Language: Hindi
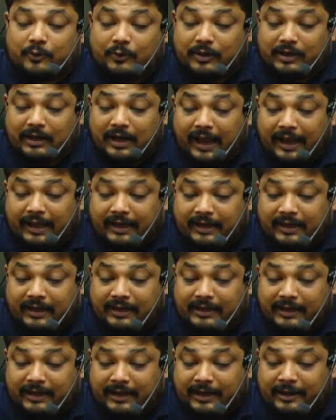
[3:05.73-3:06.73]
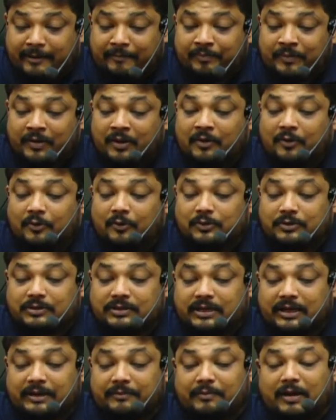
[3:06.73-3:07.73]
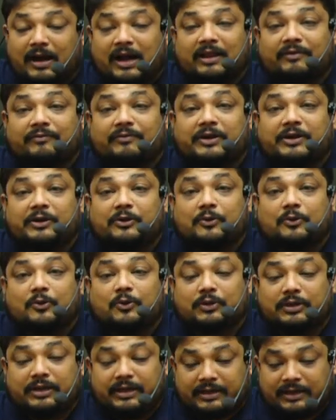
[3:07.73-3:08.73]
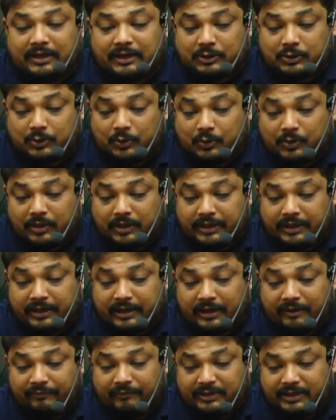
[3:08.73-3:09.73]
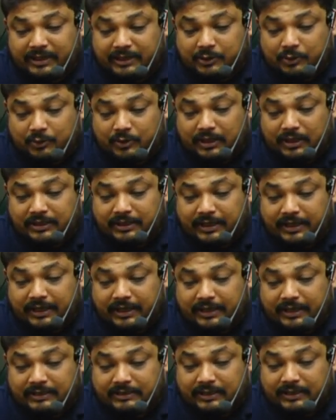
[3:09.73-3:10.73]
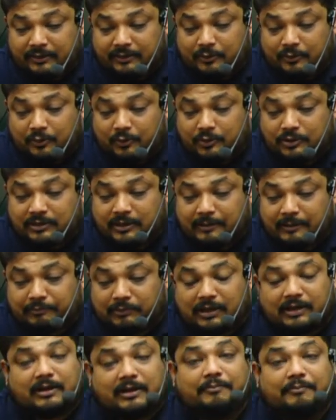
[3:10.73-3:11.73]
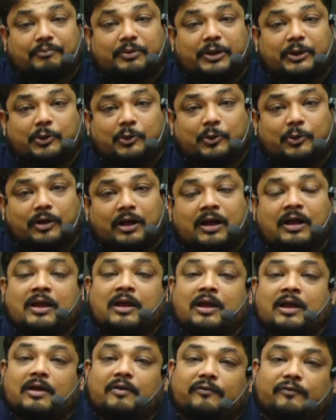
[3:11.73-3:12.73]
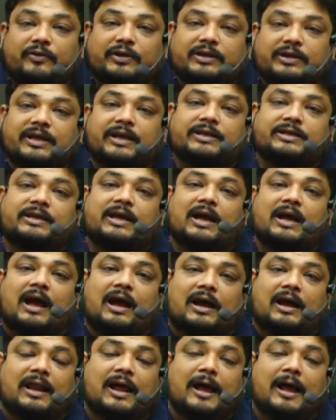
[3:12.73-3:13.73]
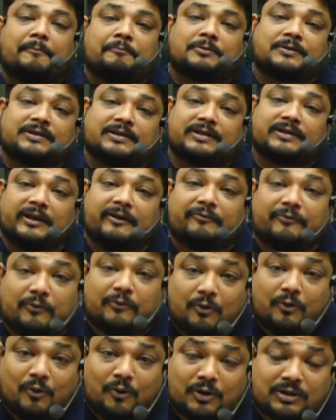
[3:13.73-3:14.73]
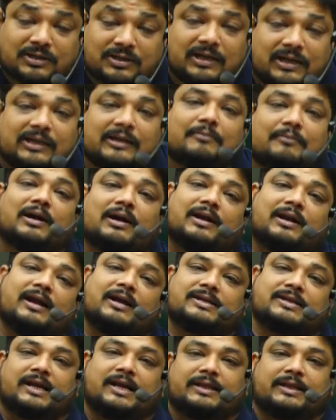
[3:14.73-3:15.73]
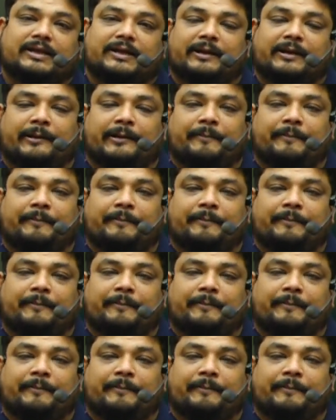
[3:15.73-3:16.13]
लाइक करिए उसके बाद वीडियो को देखना शुरू करिएगा विजय शुक्ला जी कह रहे हैं सर कोर्स कब तक कंप्लीट होगा विजय जी अगर आप सिर्फ कोर्स खत्म करना चाहते हैं